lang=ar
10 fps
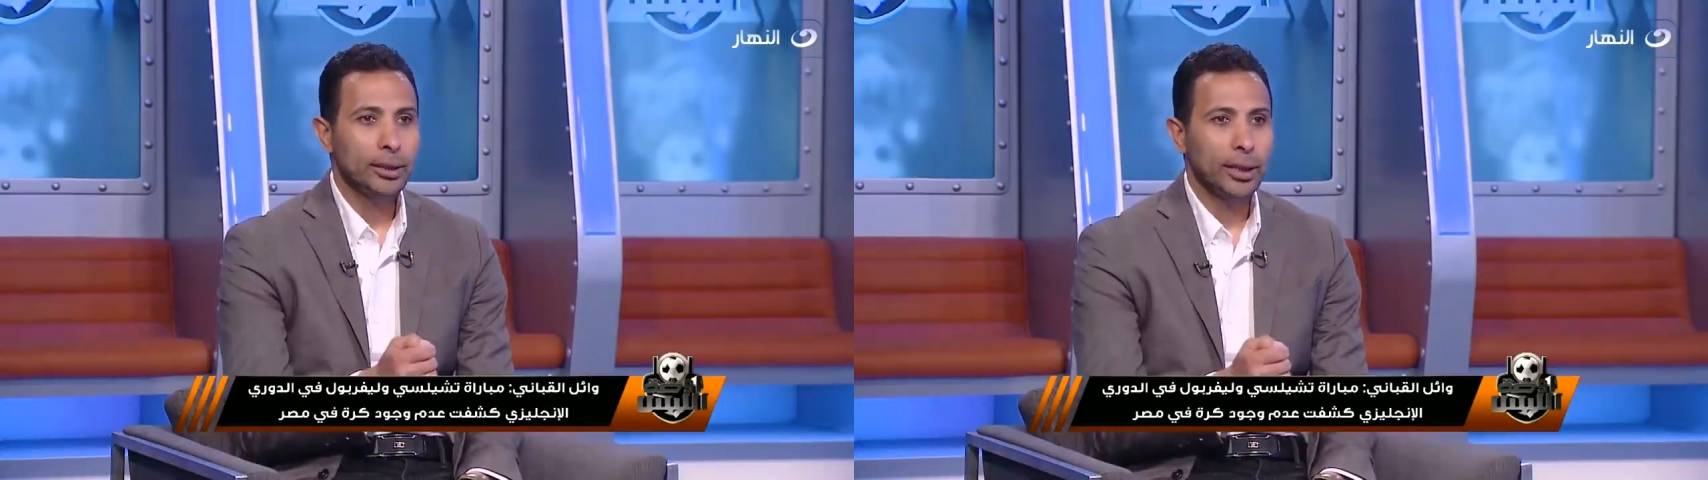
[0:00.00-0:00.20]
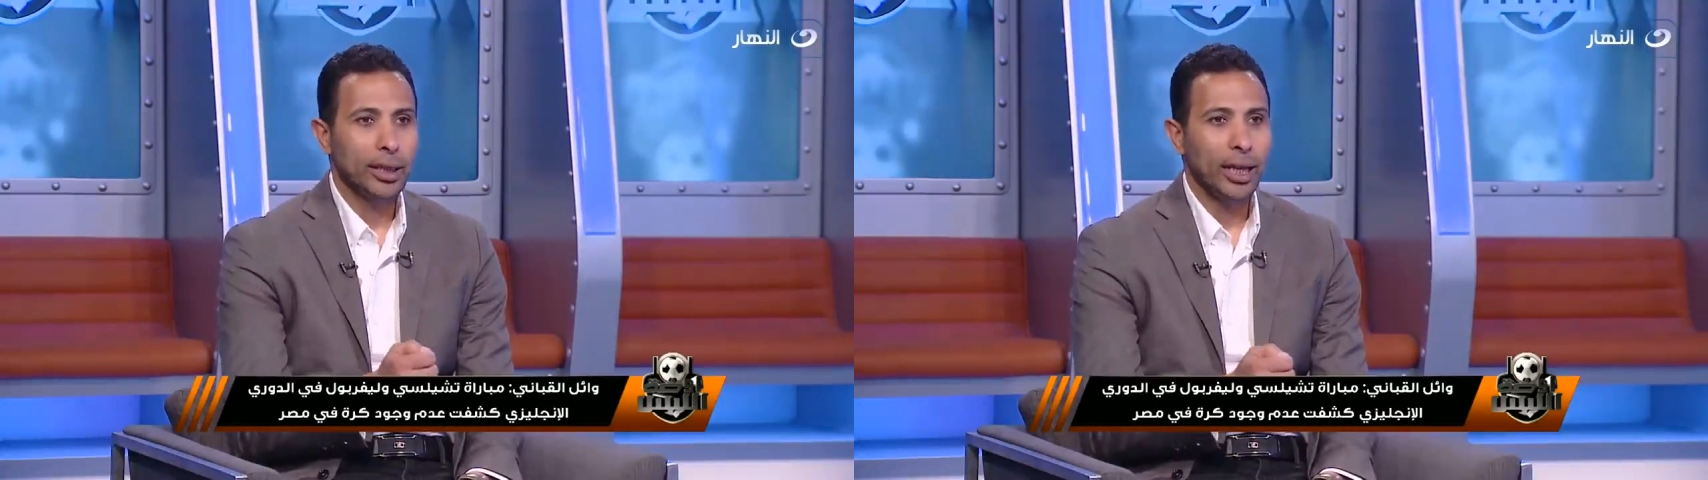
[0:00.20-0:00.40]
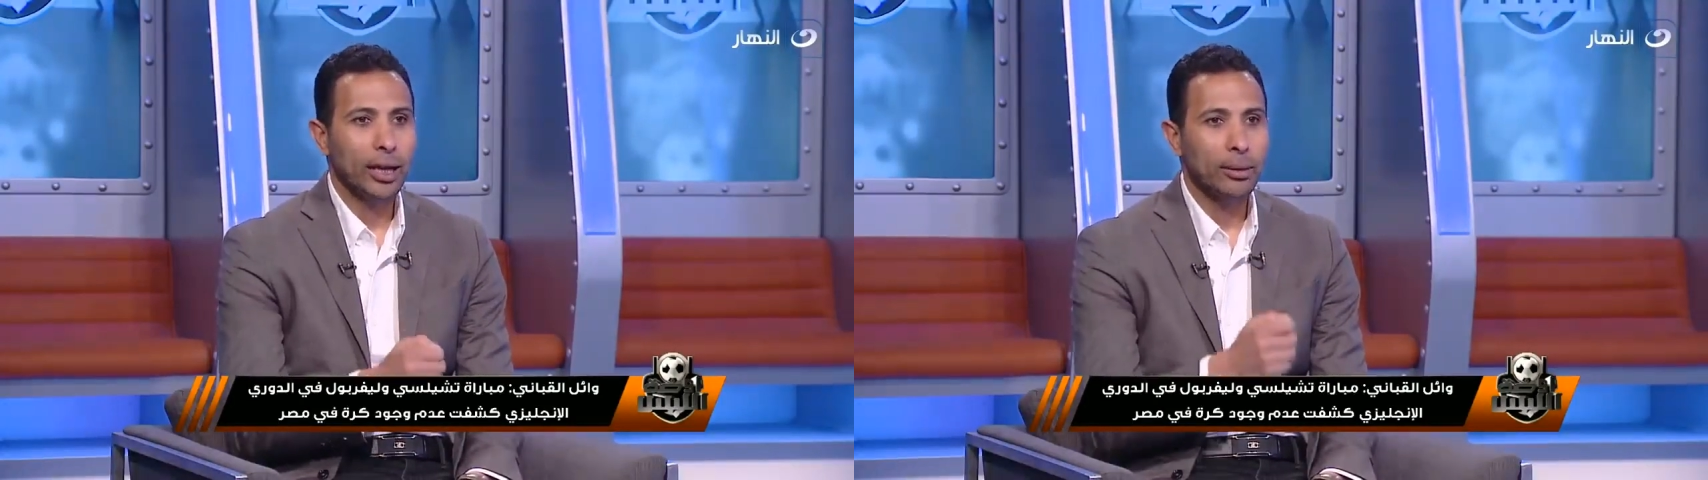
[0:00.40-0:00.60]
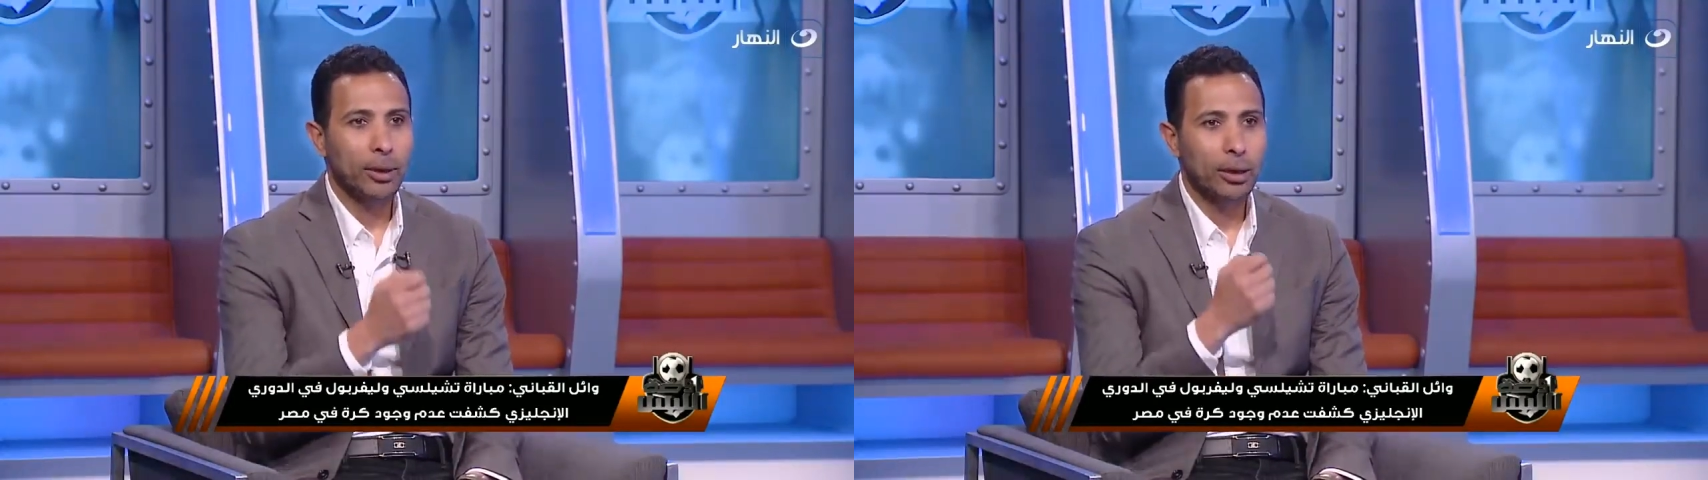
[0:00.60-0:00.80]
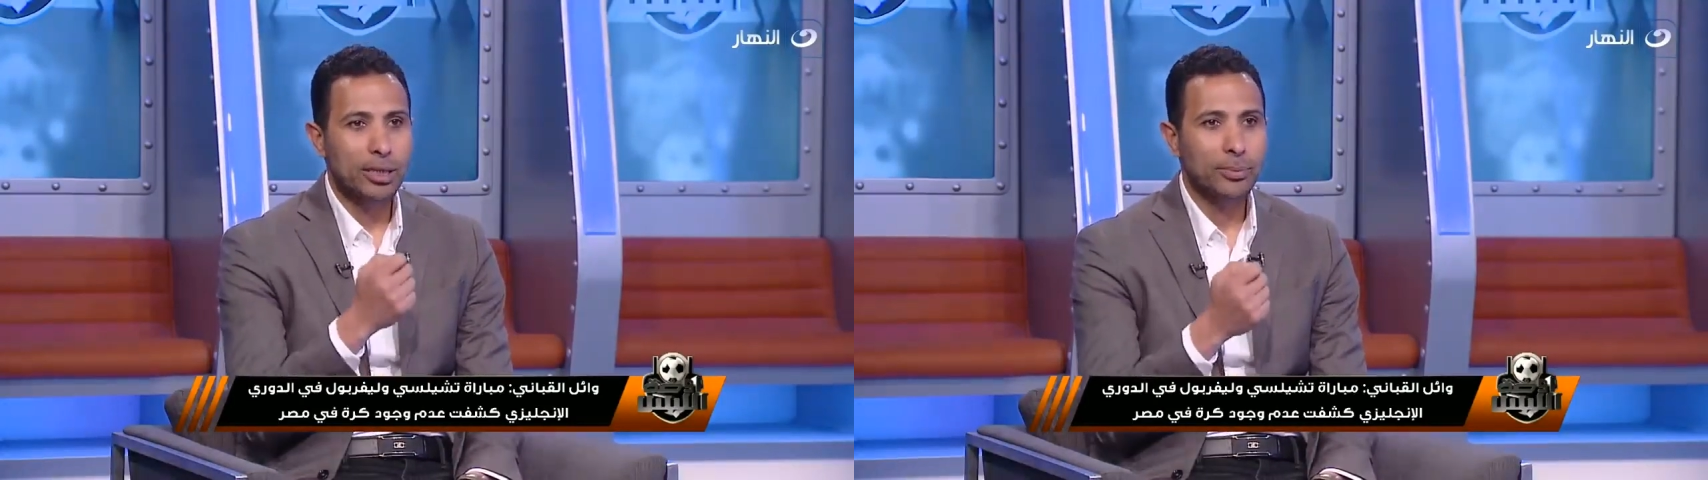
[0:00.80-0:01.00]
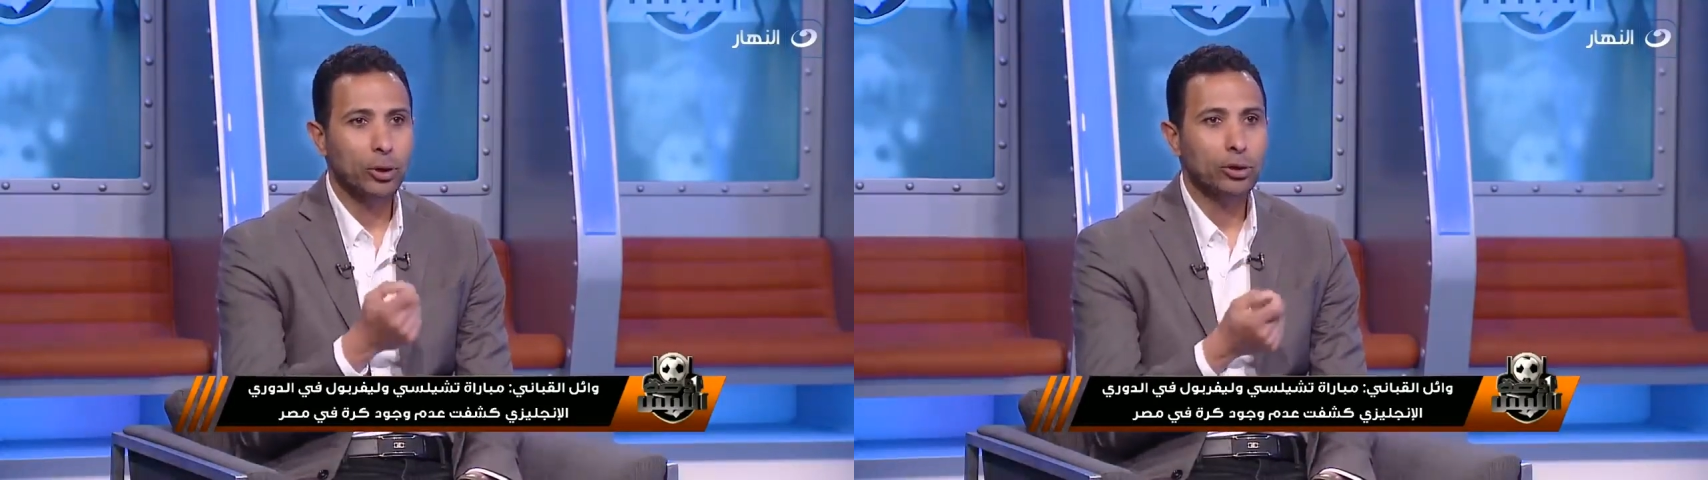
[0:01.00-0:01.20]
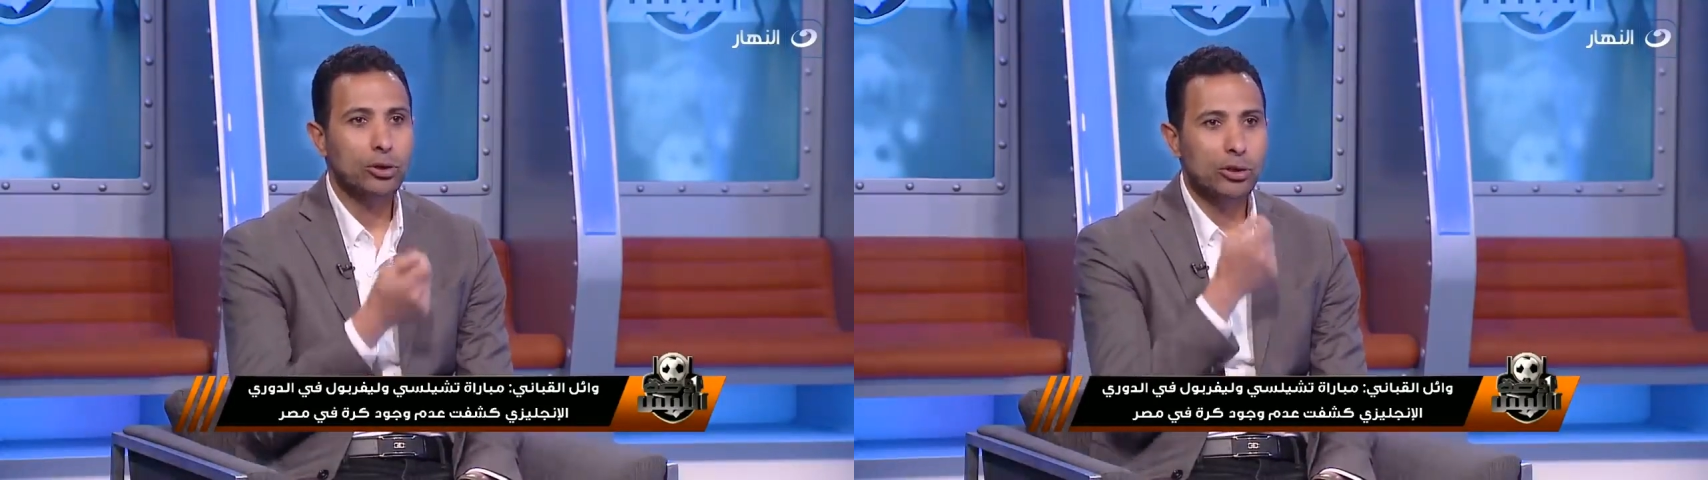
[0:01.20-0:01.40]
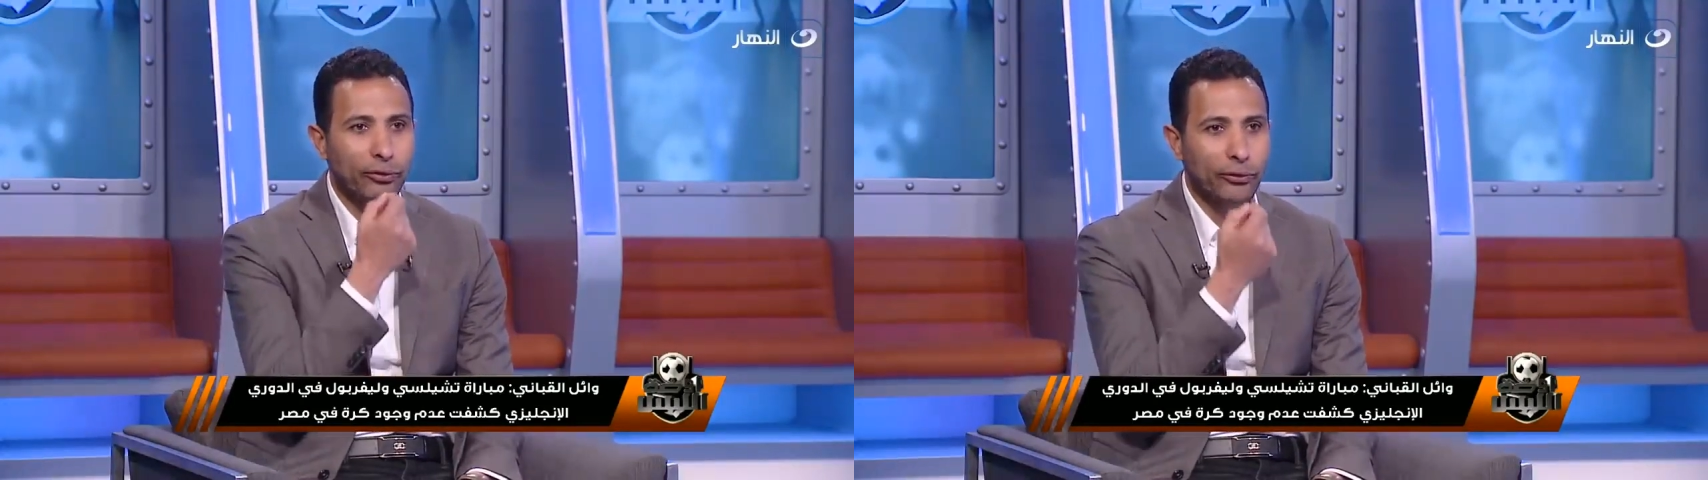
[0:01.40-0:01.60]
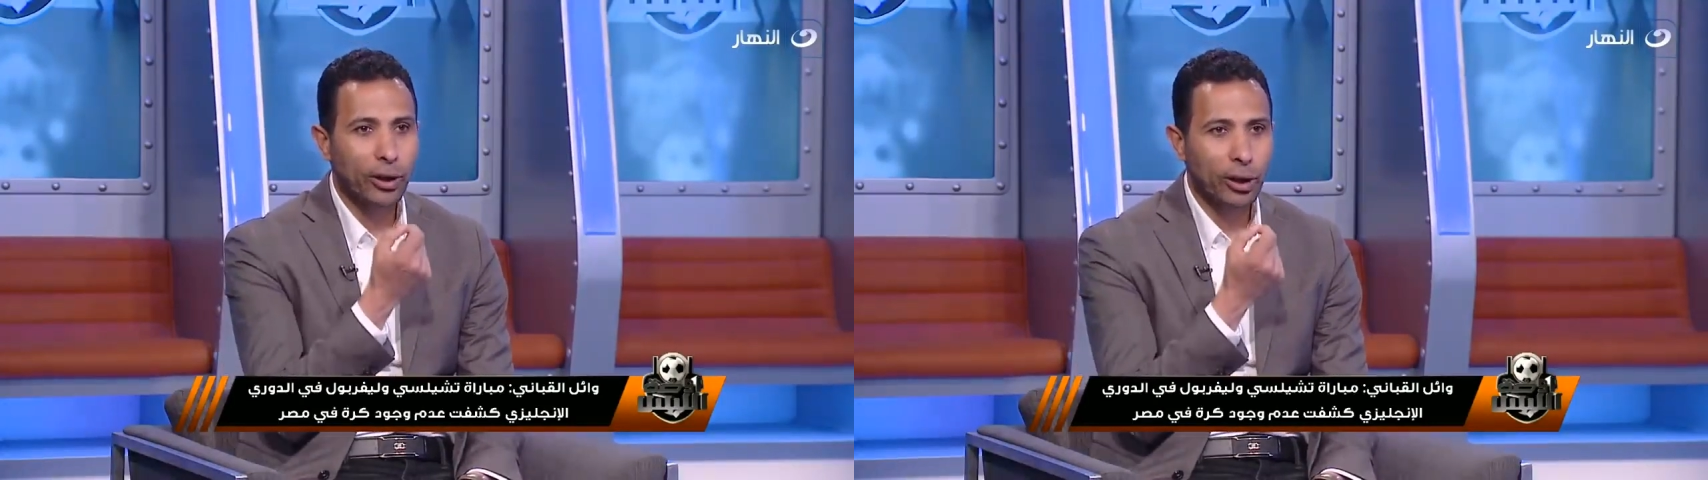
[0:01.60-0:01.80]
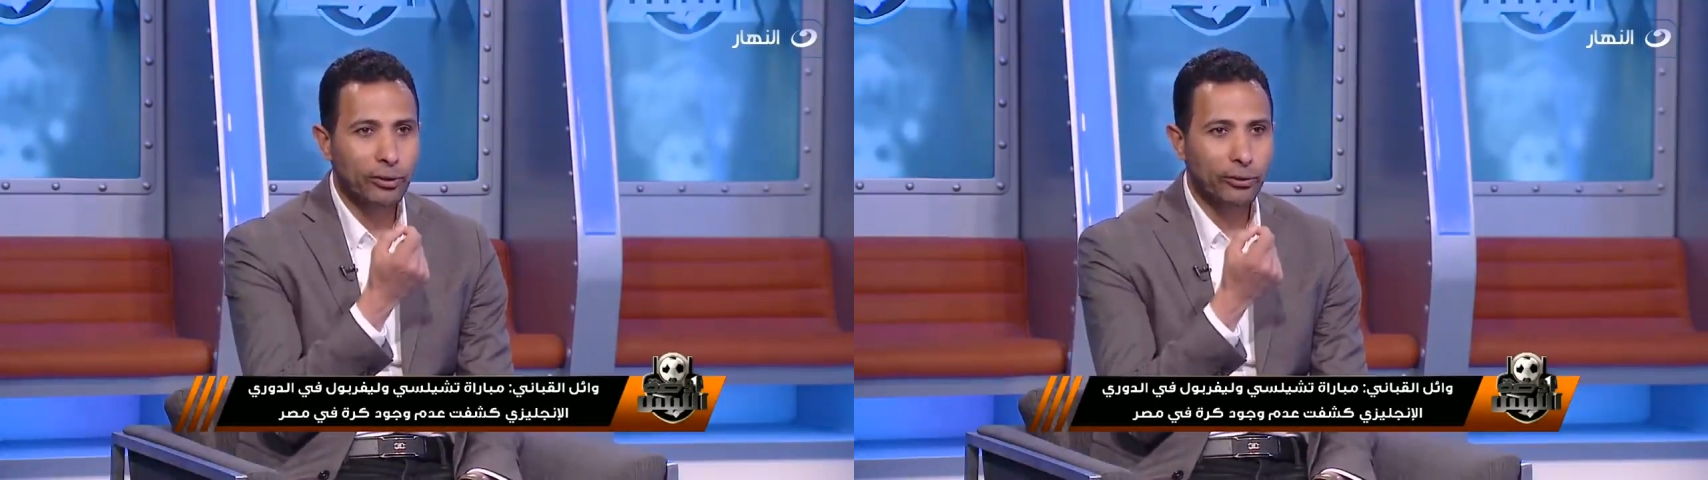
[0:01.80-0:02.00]
يعني الحكم خلاص بيحط
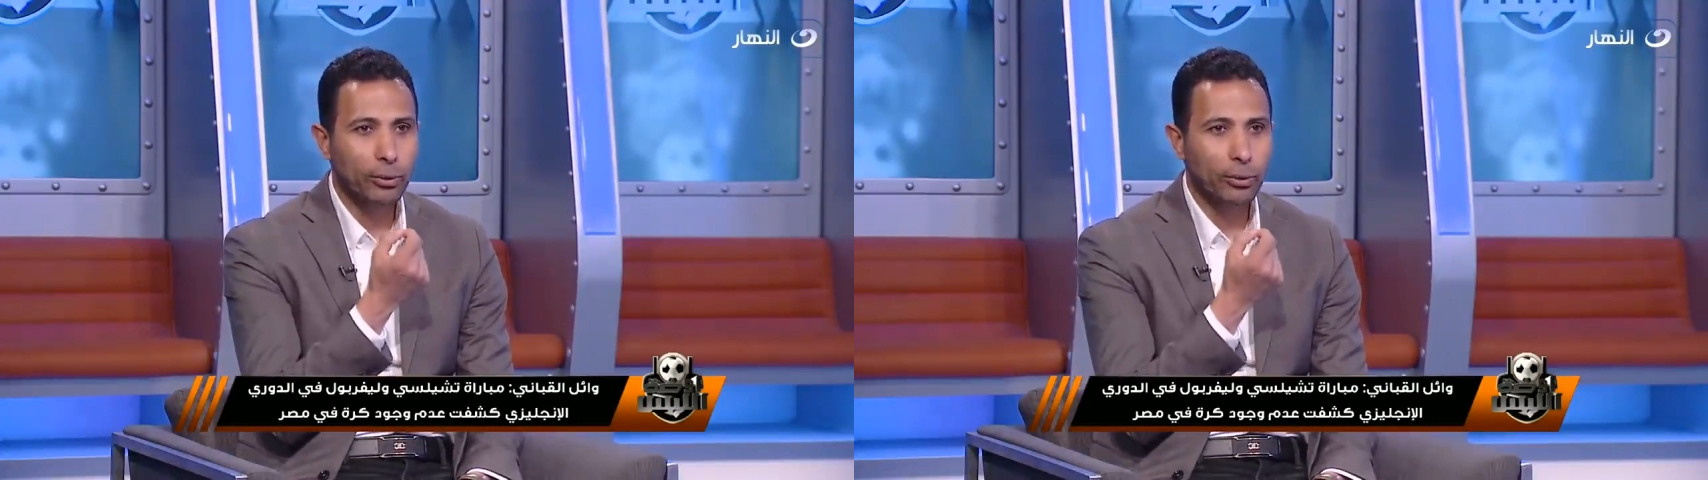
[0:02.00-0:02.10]
الصفاره